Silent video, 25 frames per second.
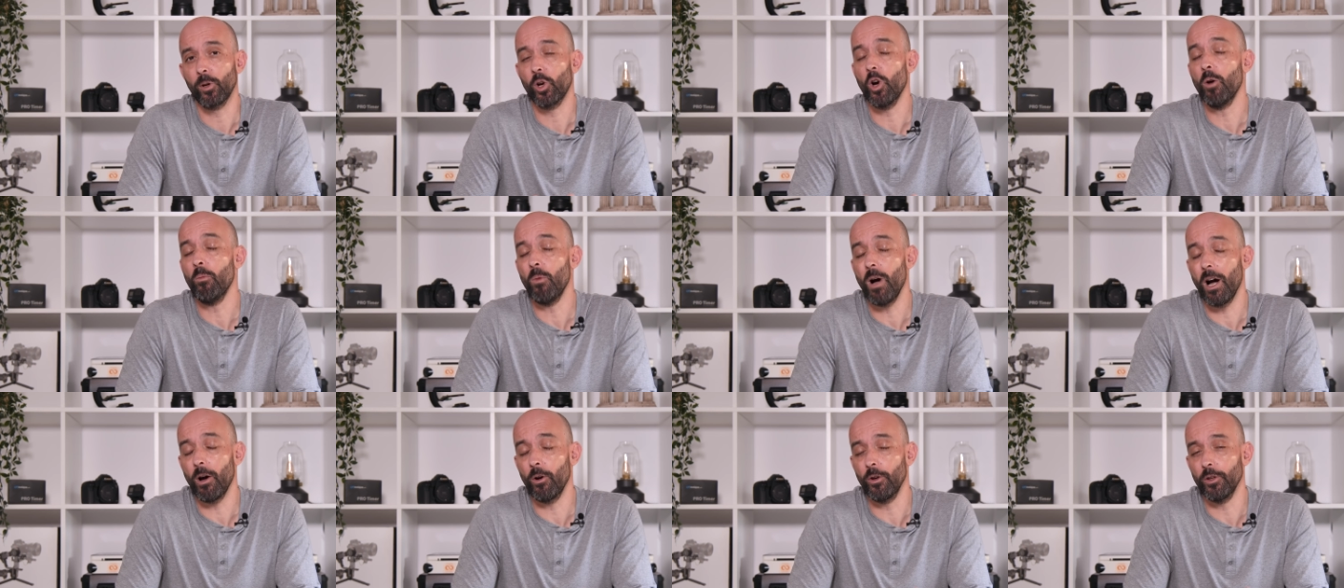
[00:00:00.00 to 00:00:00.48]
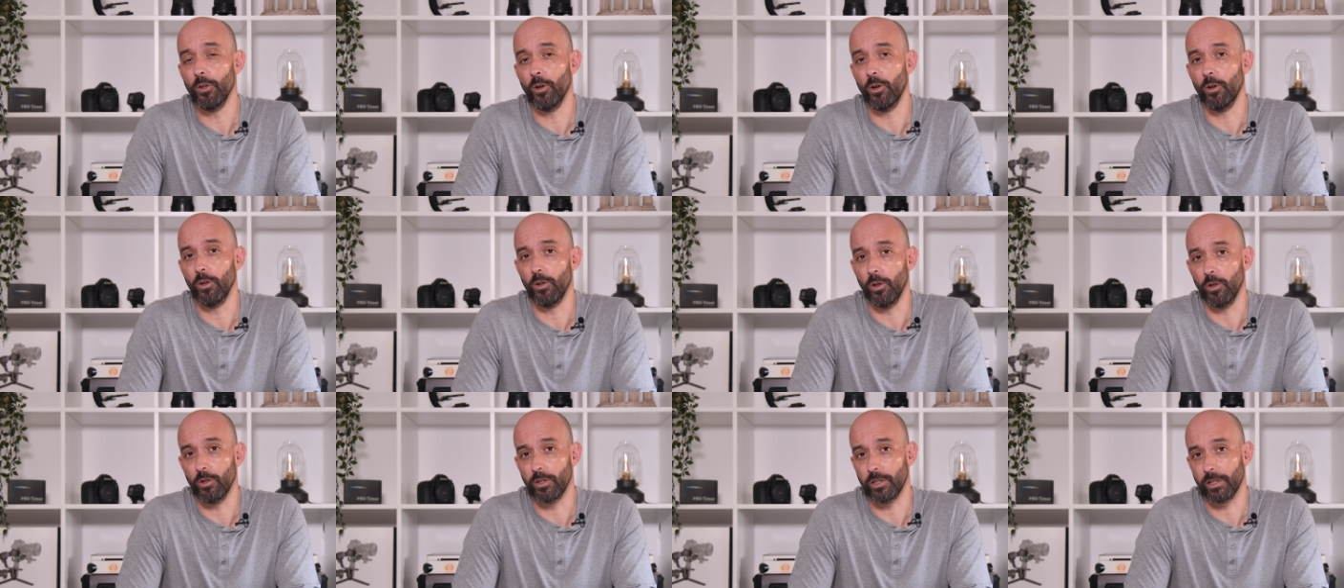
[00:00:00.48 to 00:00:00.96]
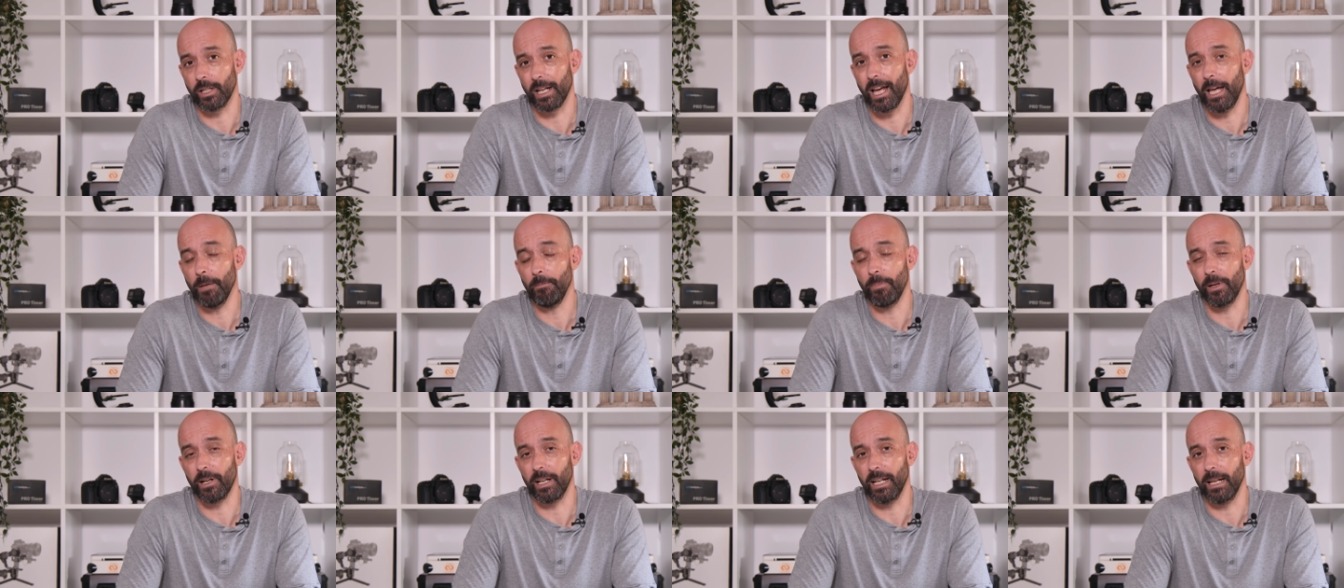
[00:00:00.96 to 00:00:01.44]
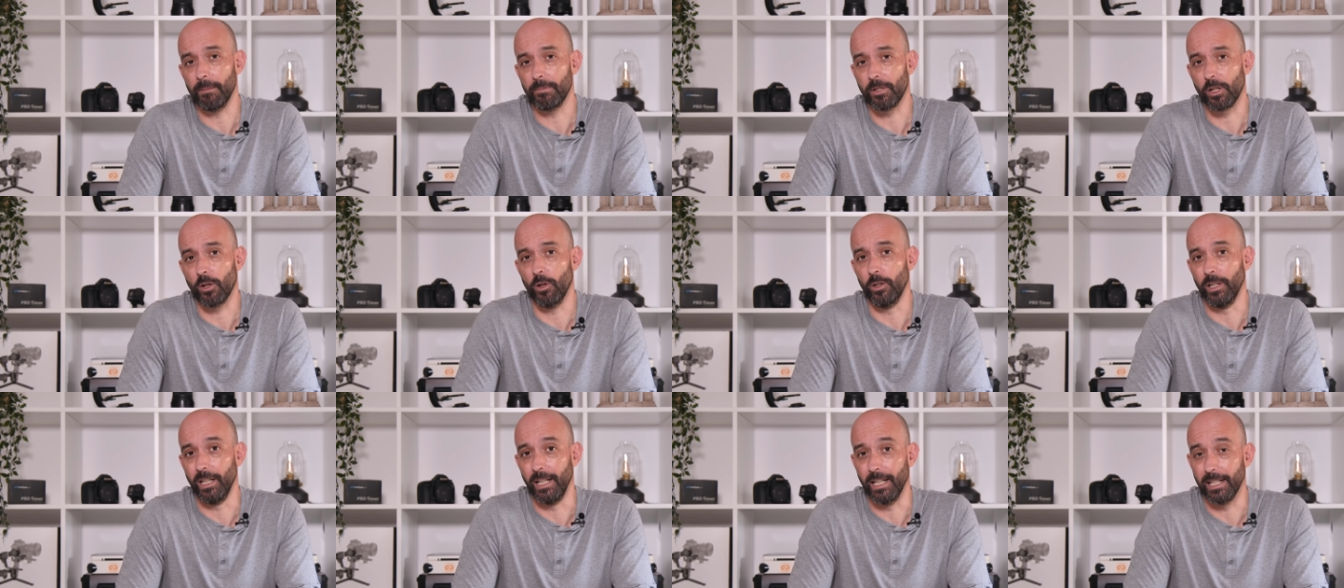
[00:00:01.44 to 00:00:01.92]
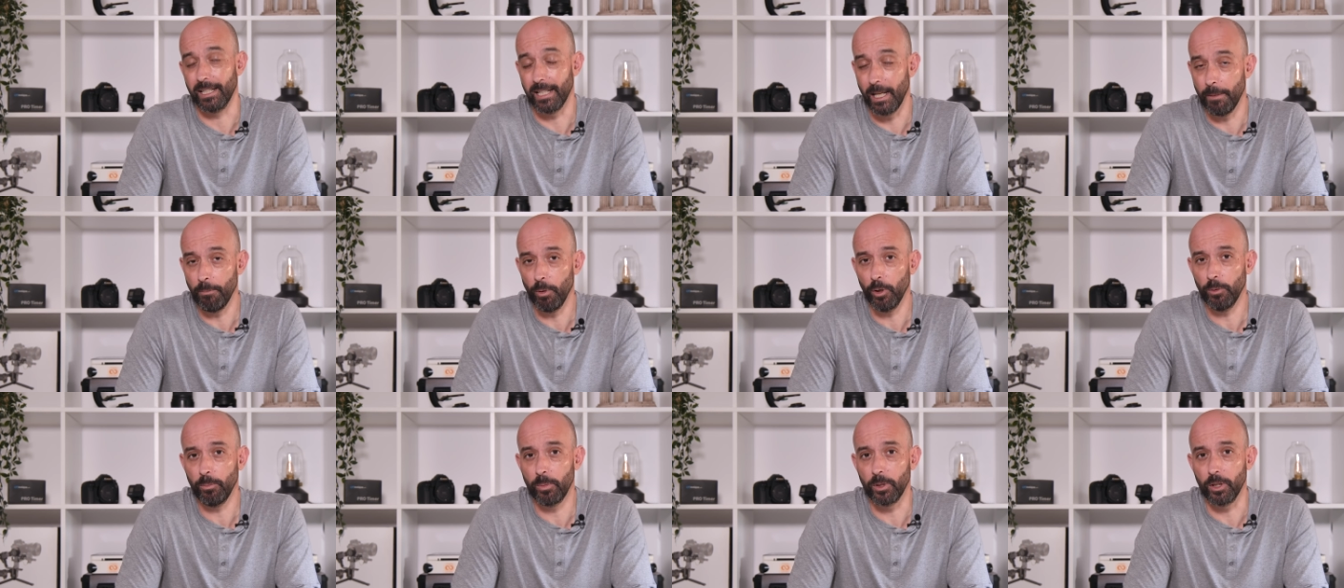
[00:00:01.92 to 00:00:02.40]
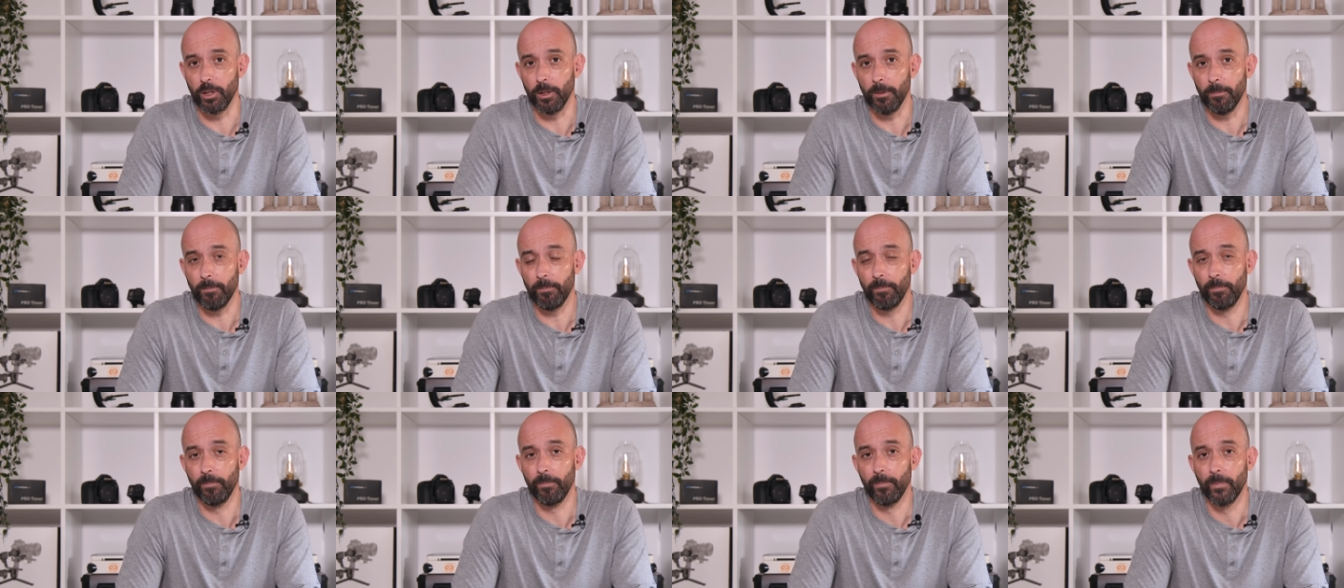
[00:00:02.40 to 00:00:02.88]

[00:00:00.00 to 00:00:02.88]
cómo hago yo los hyperlapse con el SlidePod Pro